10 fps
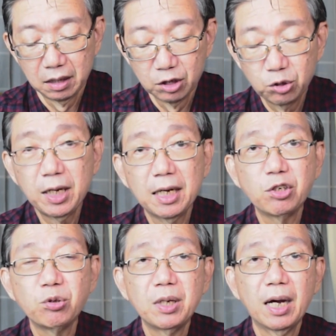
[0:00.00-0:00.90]

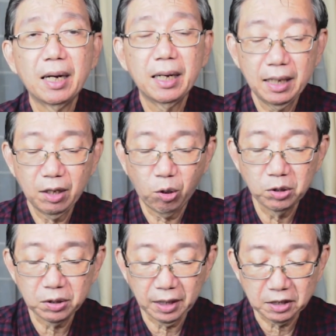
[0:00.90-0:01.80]
Saudara-saudara,
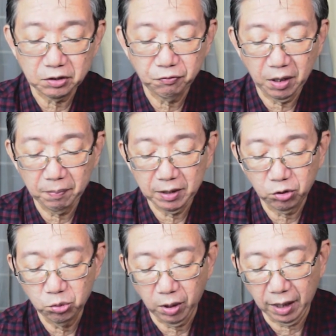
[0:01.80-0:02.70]
konteks
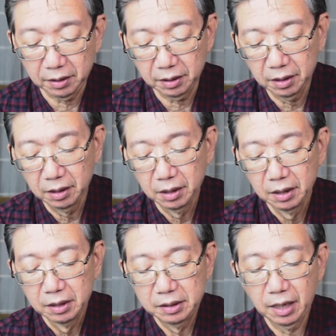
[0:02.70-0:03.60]
firman Tuhan
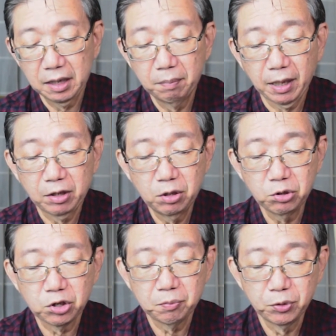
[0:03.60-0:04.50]
dari
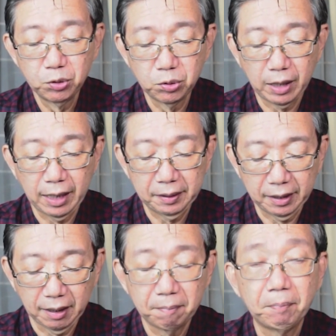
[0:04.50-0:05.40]
Matius 10 ayat
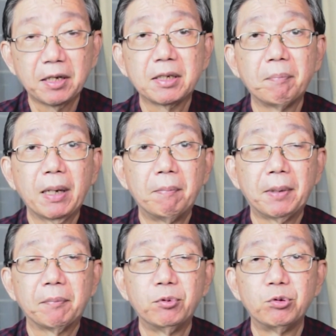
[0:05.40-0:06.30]
34 sampai
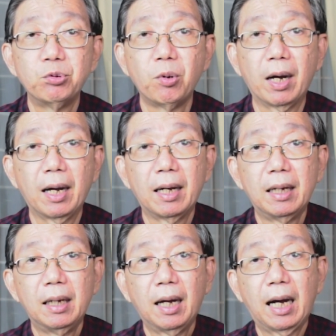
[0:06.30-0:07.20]
42
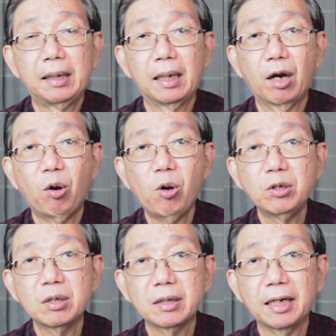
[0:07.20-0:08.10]
adalah
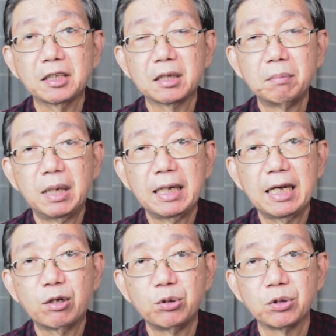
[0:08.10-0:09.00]
konteks
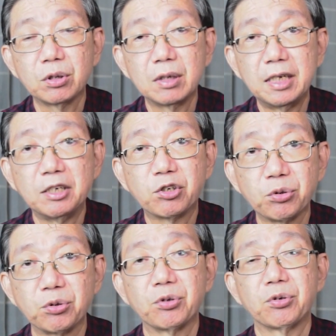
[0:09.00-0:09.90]
mengikut
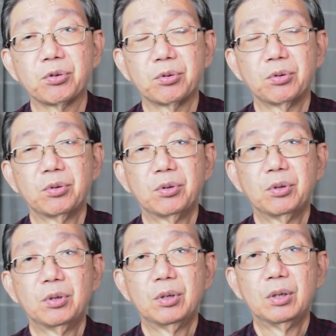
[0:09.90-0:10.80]
Yesus
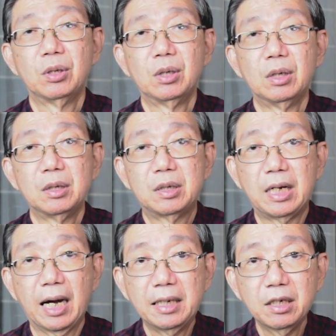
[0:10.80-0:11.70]

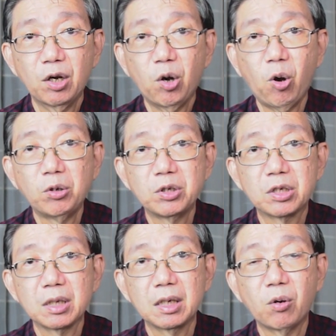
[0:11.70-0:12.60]
dan
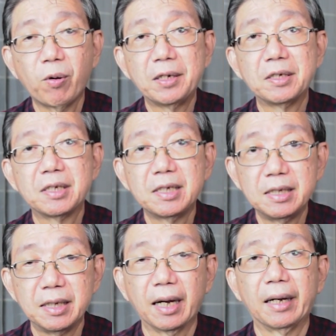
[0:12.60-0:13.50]

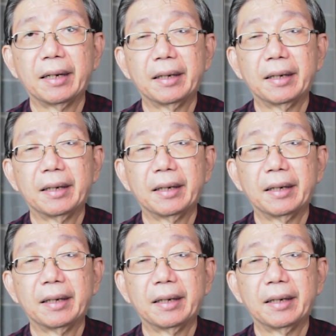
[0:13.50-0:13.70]
konsekuensinya.